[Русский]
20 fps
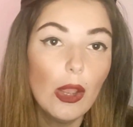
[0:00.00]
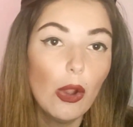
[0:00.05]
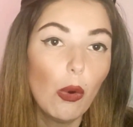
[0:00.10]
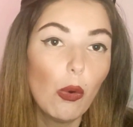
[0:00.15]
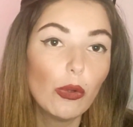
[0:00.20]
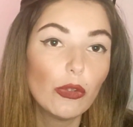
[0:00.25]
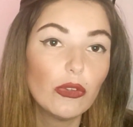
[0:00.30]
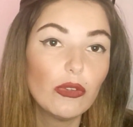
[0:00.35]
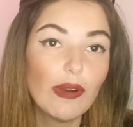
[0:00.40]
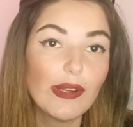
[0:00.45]

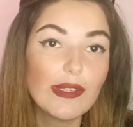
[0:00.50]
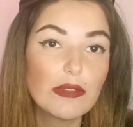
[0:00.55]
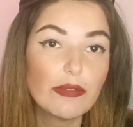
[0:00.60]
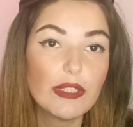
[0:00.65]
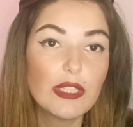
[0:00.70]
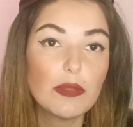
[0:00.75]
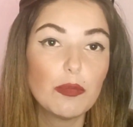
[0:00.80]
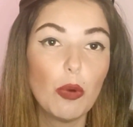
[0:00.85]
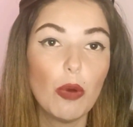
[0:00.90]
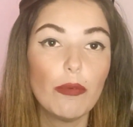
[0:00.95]
от
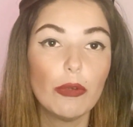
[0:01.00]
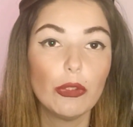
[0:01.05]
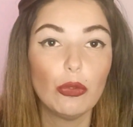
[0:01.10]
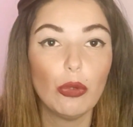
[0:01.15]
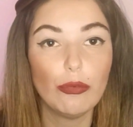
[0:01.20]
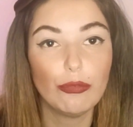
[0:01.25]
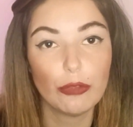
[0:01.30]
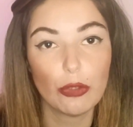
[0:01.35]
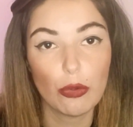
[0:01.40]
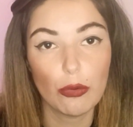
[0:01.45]

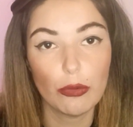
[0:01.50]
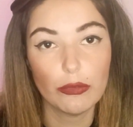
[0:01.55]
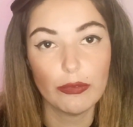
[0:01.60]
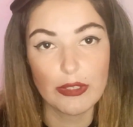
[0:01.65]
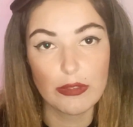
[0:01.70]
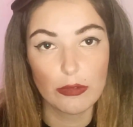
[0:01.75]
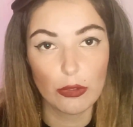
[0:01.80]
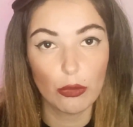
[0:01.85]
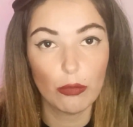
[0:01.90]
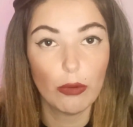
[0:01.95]

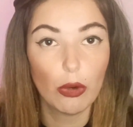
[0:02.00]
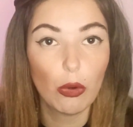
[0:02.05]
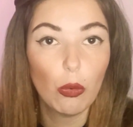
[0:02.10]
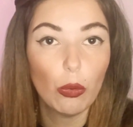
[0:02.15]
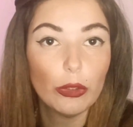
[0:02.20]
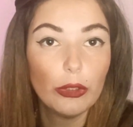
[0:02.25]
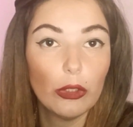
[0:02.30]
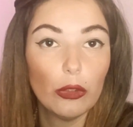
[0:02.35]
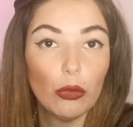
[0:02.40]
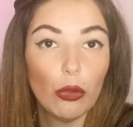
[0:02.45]
28.02.2022
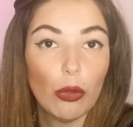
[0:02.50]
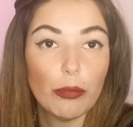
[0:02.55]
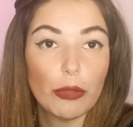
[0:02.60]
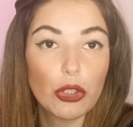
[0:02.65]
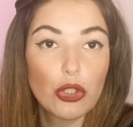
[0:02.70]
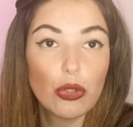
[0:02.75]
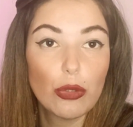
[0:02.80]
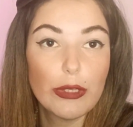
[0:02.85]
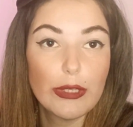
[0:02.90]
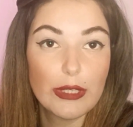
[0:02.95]
года номер
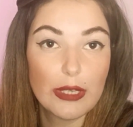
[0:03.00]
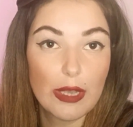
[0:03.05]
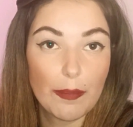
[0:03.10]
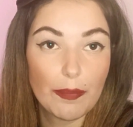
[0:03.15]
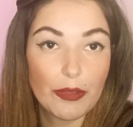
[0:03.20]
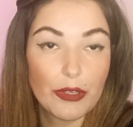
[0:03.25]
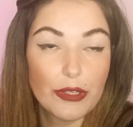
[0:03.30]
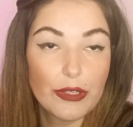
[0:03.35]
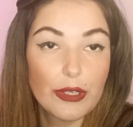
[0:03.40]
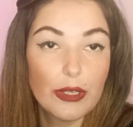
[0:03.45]

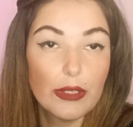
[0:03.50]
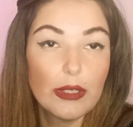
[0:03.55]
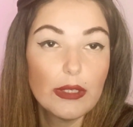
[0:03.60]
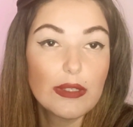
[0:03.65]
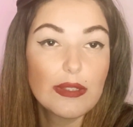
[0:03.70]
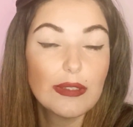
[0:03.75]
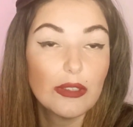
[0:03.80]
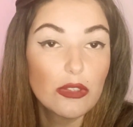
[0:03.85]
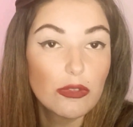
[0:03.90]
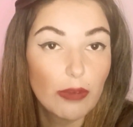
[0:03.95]
170
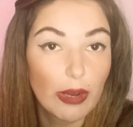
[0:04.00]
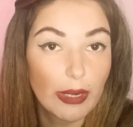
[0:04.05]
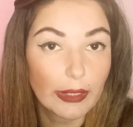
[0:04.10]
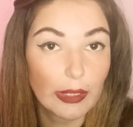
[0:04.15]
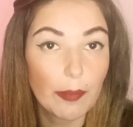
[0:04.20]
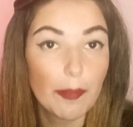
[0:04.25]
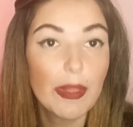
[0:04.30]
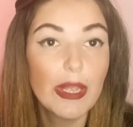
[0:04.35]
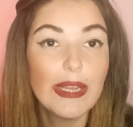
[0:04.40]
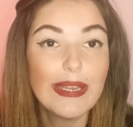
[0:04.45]
с
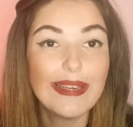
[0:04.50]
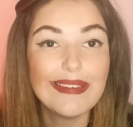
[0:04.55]
названием